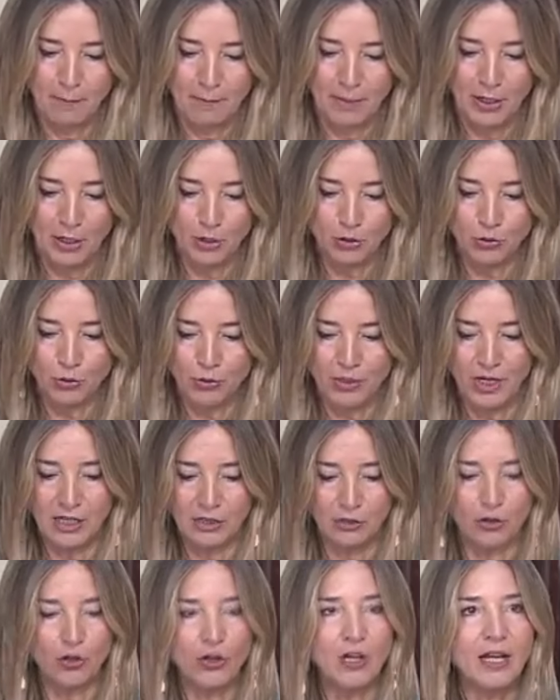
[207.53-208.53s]
pero su
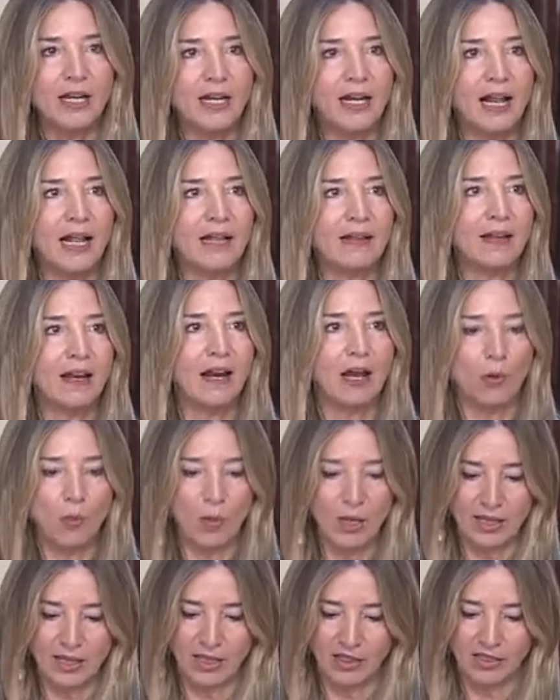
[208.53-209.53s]
director general de la
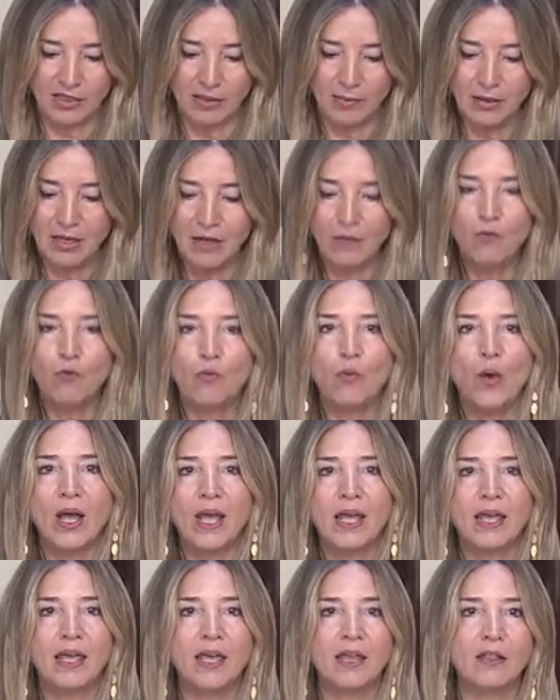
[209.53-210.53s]
Guardia Civil
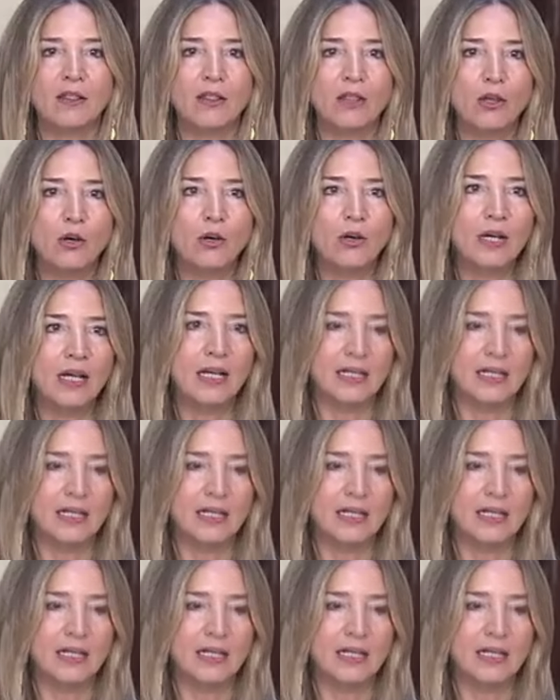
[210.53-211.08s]
fue quien dio